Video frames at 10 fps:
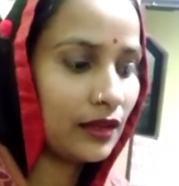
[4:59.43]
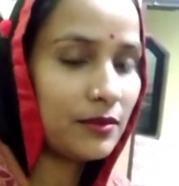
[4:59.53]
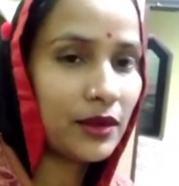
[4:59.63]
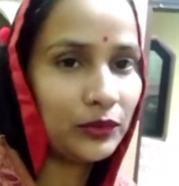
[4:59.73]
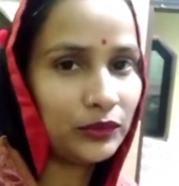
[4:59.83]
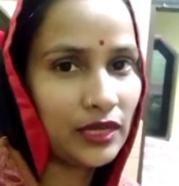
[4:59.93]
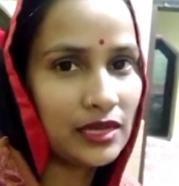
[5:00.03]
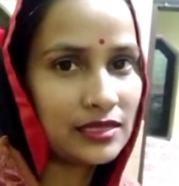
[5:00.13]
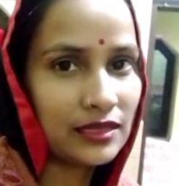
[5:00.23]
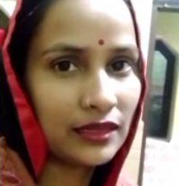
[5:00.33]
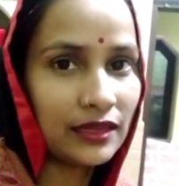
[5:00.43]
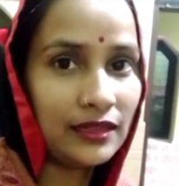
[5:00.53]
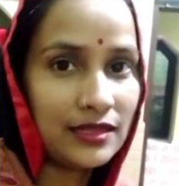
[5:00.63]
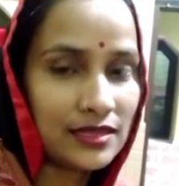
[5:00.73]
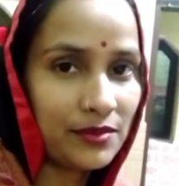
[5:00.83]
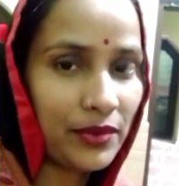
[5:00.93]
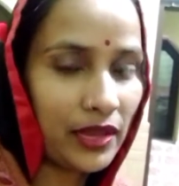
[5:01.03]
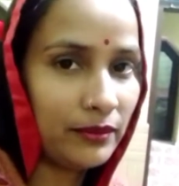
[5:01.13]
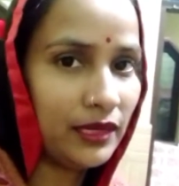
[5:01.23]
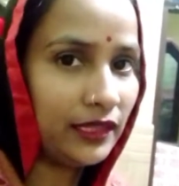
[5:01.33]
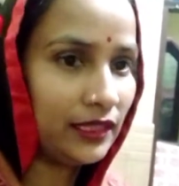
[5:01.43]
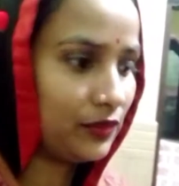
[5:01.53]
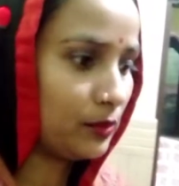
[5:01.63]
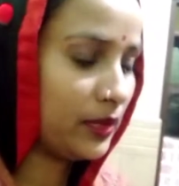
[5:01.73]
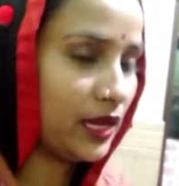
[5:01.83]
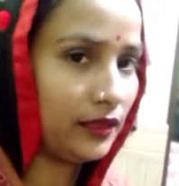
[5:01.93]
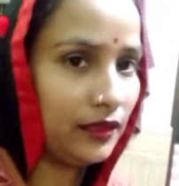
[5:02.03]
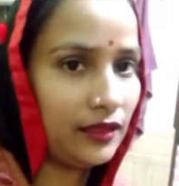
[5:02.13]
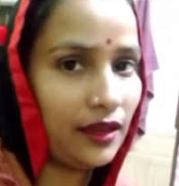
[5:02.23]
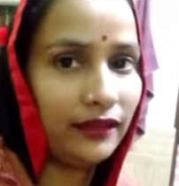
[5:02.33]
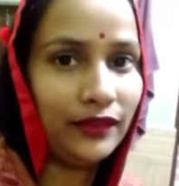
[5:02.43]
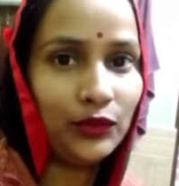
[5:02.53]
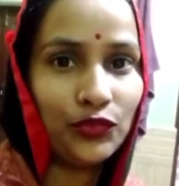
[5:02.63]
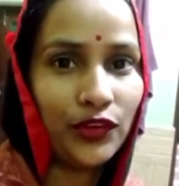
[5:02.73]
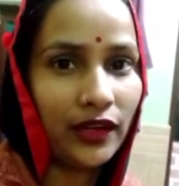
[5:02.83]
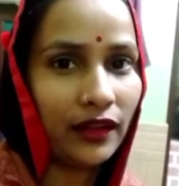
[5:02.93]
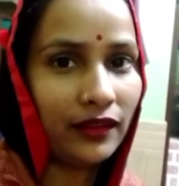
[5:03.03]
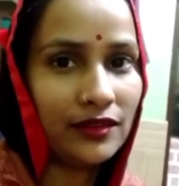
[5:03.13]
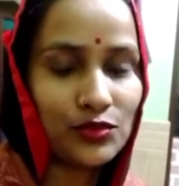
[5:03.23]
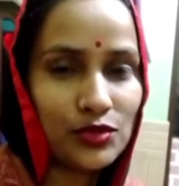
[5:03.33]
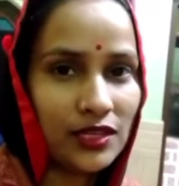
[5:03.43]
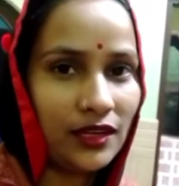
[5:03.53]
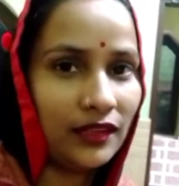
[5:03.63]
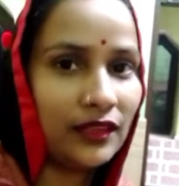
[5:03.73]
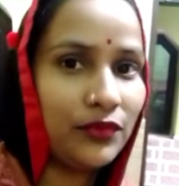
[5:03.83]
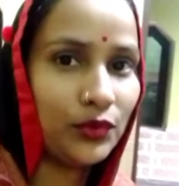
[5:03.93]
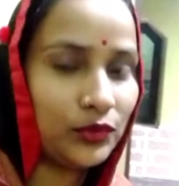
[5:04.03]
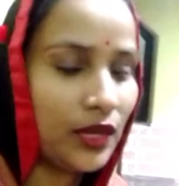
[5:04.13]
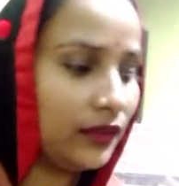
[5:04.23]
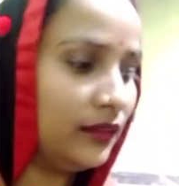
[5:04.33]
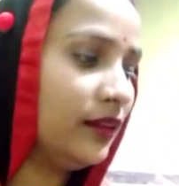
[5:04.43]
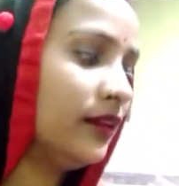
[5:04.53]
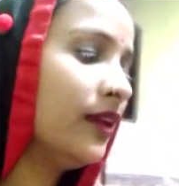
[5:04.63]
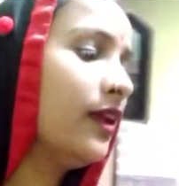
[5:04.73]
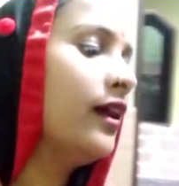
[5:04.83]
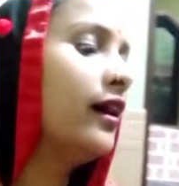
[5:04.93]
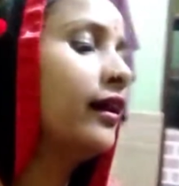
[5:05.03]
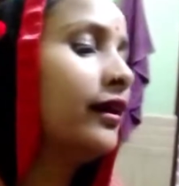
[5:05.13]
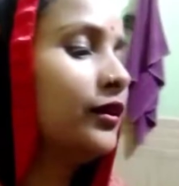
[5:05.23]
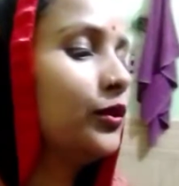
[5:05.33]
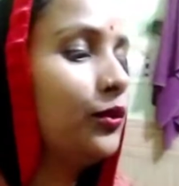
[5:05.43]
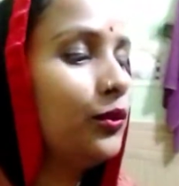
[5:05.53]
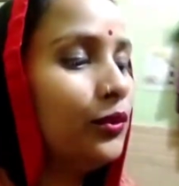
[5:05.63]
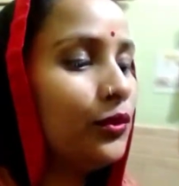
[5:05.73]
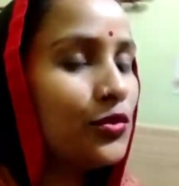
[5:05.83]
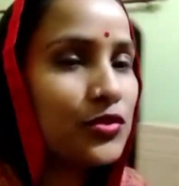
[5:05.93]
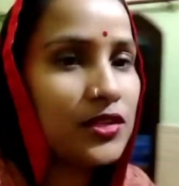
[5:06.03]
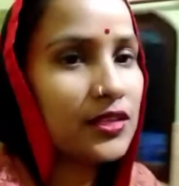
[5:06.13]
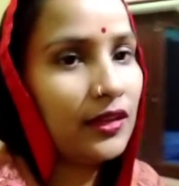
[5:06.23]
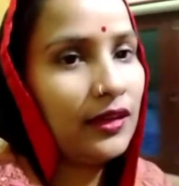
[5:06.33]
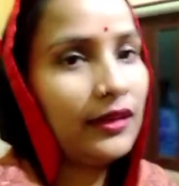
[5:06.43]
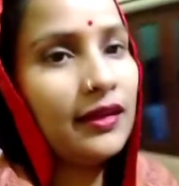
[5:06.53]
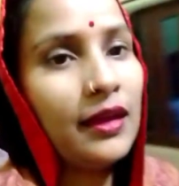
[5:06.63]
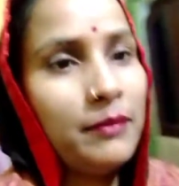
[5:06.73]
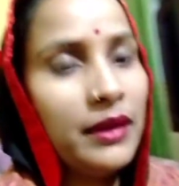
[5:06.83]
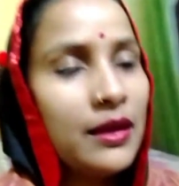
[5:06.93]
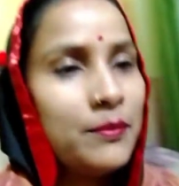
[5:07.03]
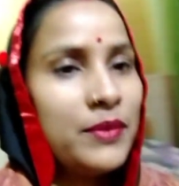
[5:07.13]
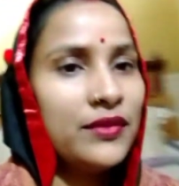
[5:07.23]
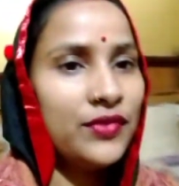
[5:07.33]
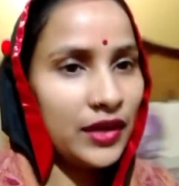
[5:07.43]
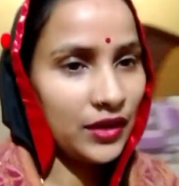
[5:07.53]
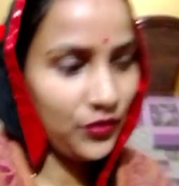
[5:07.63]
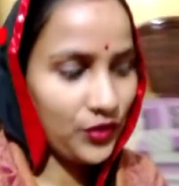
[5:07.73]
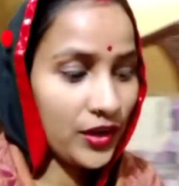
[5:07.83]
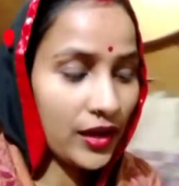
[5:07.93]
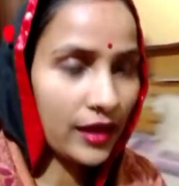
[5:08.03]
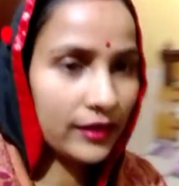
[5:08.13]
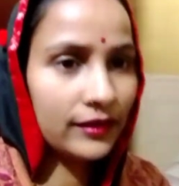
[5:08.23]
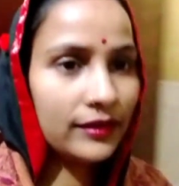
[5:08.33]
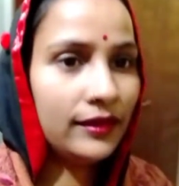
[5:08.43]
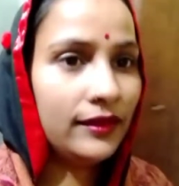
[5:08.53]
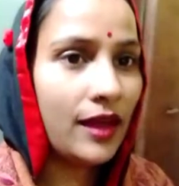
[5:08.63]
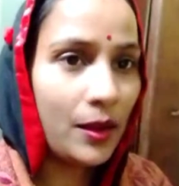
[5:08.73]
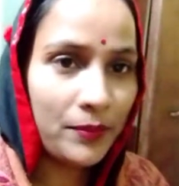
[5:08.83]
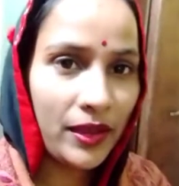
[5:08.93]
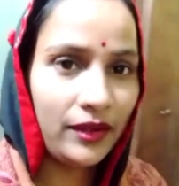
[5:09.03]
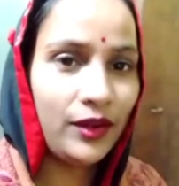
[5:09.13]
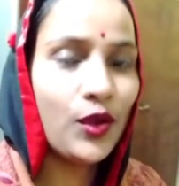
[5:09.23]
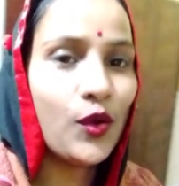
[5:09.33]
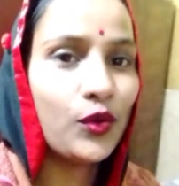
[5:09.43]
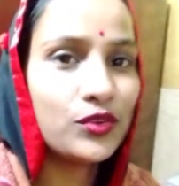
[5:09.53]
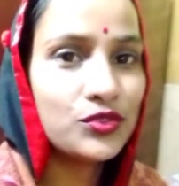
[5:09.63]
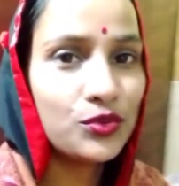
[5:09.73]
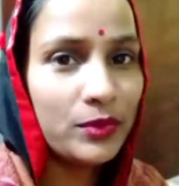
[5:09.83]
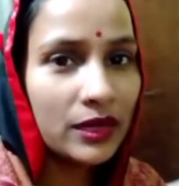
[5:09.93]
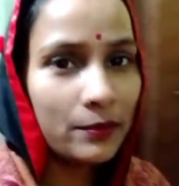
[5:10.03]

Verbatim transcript: कई बार होता है ऐसा कि गलती से हम पहन भी लेते हैं फिर हमें याद आता है ये तो फटा है इसको सिलना फिर उतारते हैं तो कोशिश करें कि घर में कपड़े फटे हुए ना रखें ना पहने और जो भी